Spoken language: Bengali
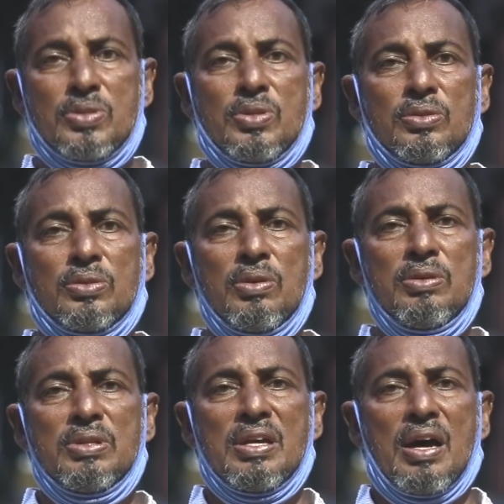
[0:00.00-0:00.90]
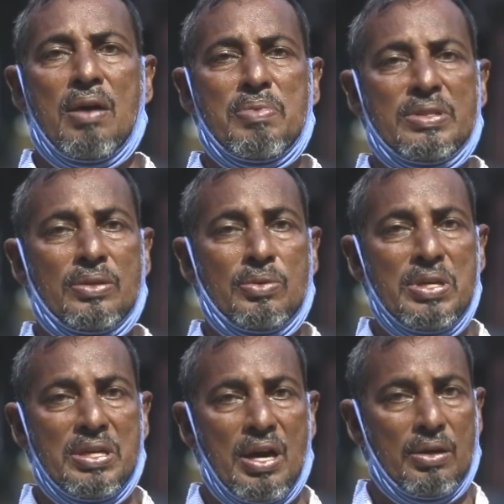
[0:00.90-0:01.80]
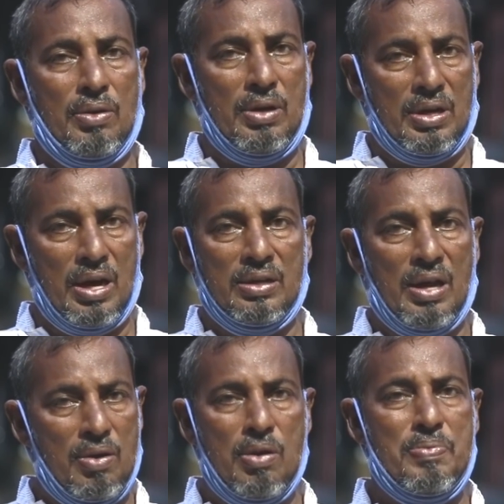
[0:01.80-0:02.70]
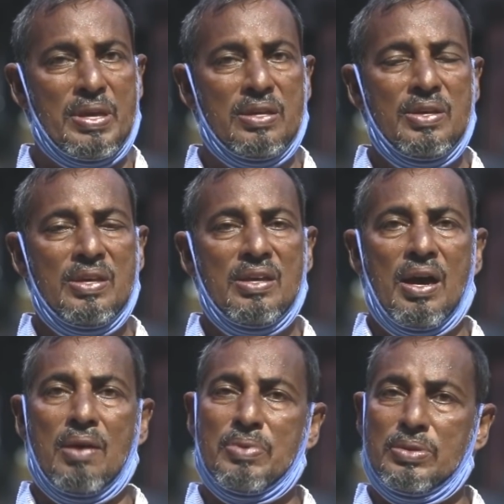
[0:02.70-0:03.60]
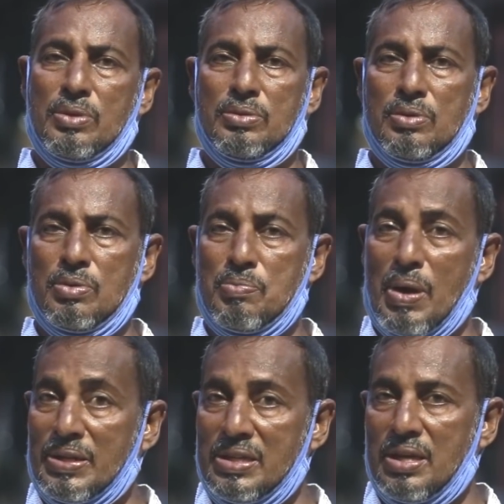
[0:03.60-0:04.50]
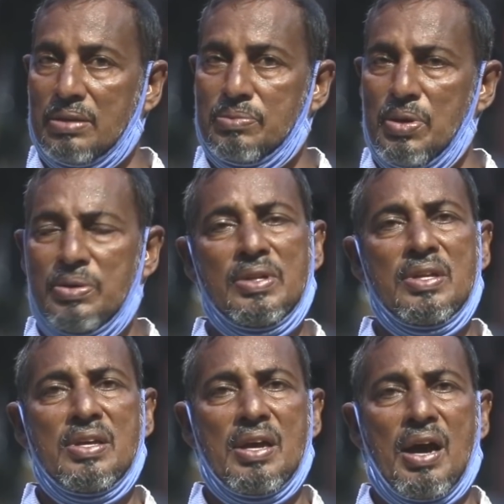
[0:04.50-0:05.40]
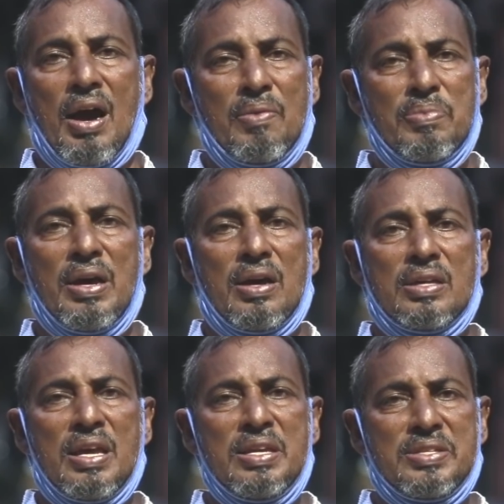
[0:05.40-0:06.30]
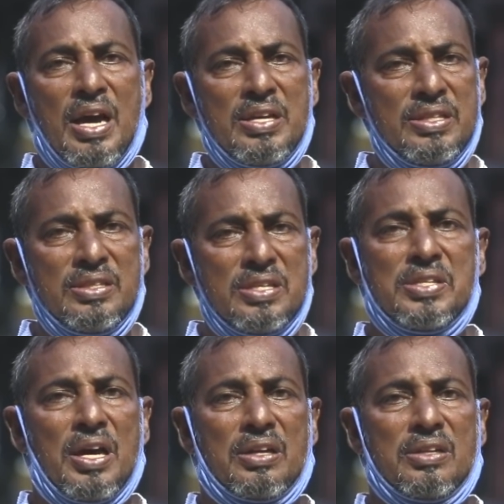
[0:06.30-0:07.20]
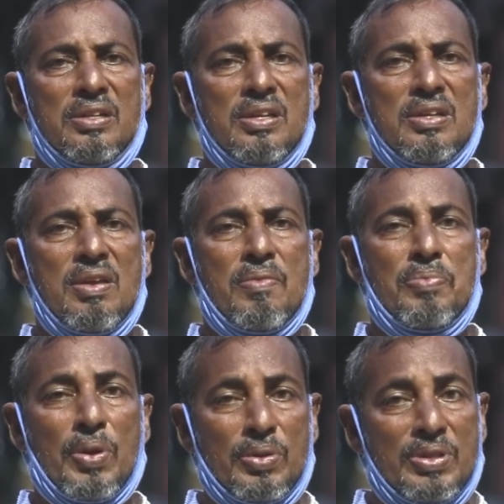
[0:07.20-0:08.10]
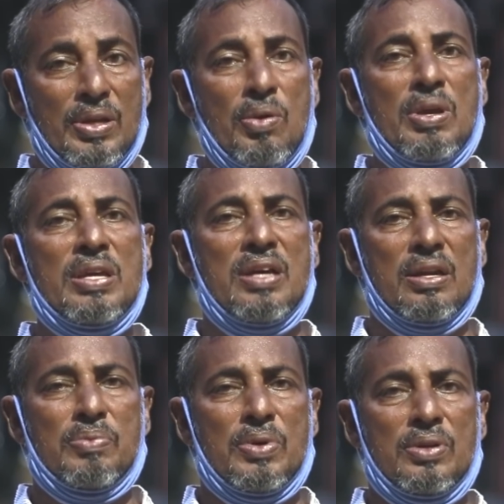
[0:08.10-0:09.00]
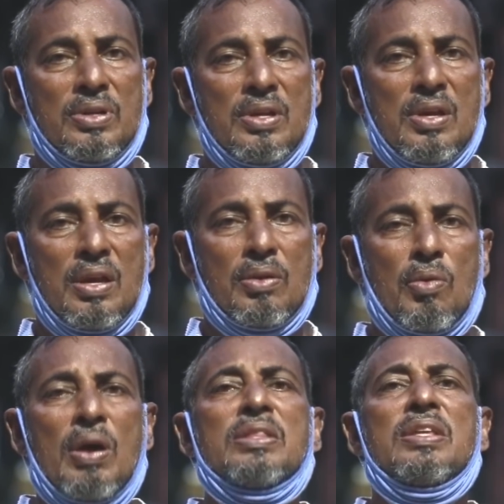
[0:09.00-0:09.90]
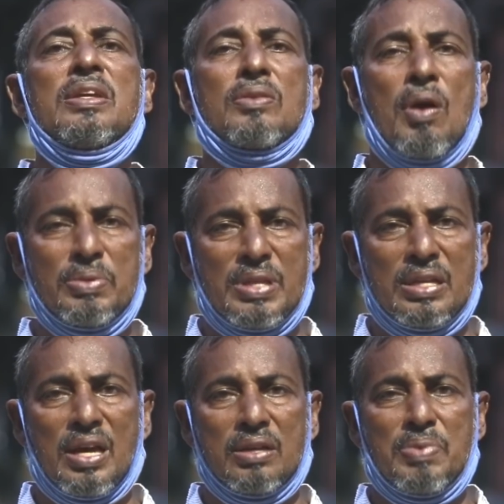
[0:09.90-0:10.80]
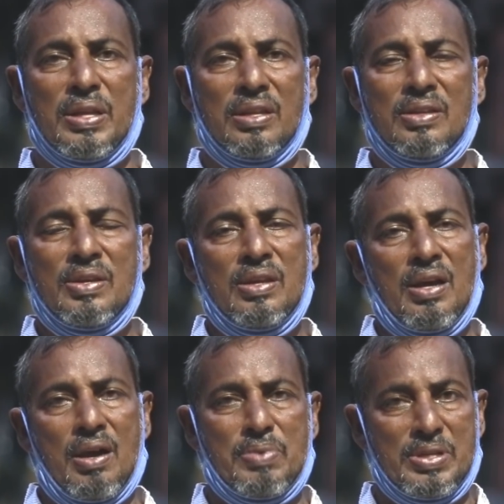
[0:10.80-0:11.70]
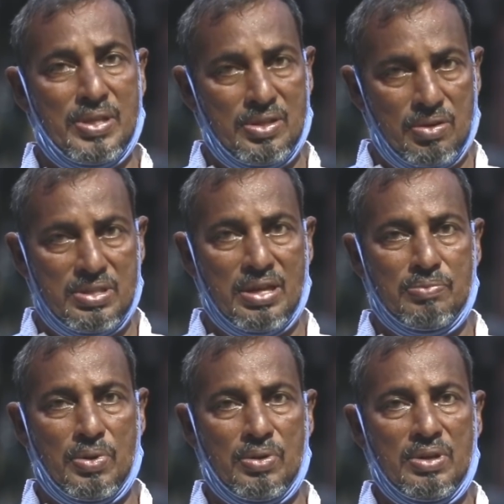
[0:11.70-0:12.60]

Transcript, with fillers: পর্যন্ত আমাদের অধিকার রক্ষা না হবে আমরা ততক্ষণ মাঠেই থাকব আমরা এই জাহিদ নিশার বিরুদ্ধে রুখে দাঁড়াবো কয়দিন ক্ষমতায় থাকবেন আমরা সেটাও দেখব